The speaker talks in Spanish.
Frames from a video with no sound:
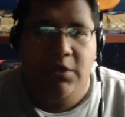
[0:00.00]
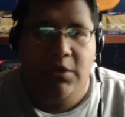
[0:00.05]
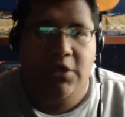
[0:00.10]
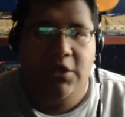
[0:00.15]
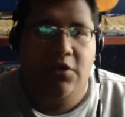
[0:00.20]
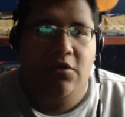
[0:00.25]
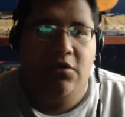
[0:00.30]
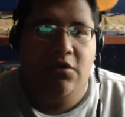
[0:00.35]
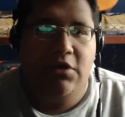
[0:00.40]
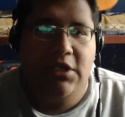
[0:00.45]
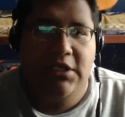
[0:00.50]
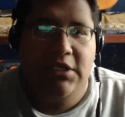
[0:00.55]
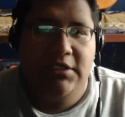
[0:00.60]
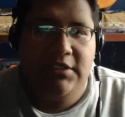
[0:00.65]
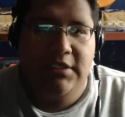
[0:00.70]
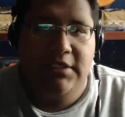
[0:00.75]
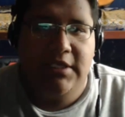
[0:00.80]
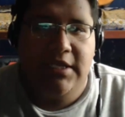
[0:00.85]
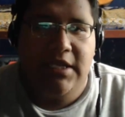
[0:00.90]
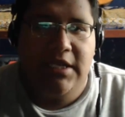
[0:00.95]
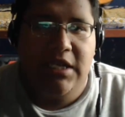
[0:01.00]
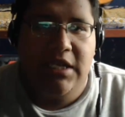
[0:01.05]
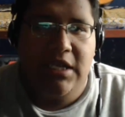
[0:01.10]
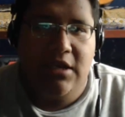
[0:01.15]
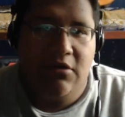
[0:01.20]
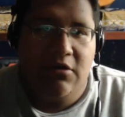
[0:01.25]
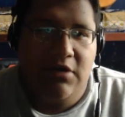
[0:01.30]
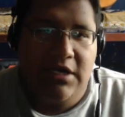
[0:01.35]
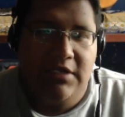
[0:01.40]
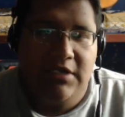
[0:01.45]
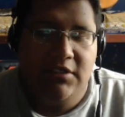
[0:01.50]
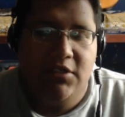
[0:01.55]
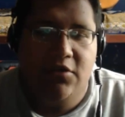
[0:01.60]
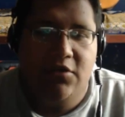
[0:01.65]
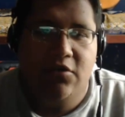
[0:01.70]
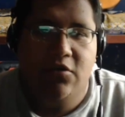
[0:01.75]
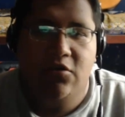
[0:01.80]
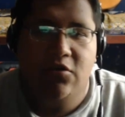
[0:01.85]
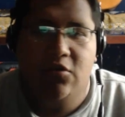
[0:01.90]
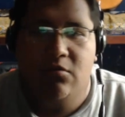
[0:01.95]
Bueno, esta
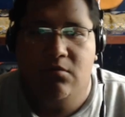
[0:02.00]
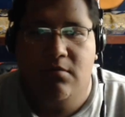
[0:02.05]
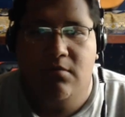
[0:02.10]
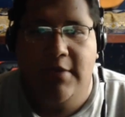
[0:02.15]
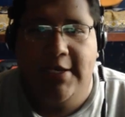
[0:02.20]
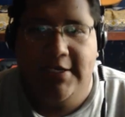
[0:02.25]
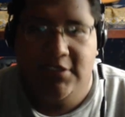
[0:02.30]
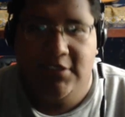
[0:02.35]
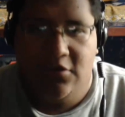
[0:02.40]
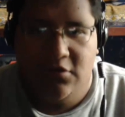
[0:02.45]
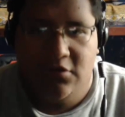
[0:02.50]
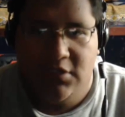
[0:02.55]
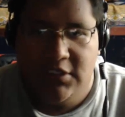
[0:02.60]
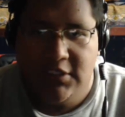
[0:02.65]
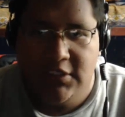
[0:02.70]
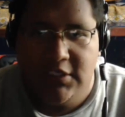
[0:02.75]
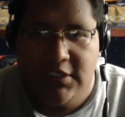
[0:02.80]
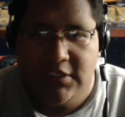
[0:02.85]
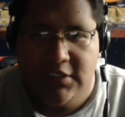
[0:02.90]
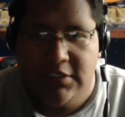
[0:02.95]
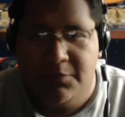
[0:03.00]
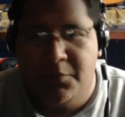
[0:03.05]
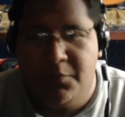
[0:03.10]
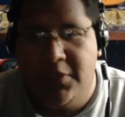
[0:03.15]
ocasión no son malas noticias,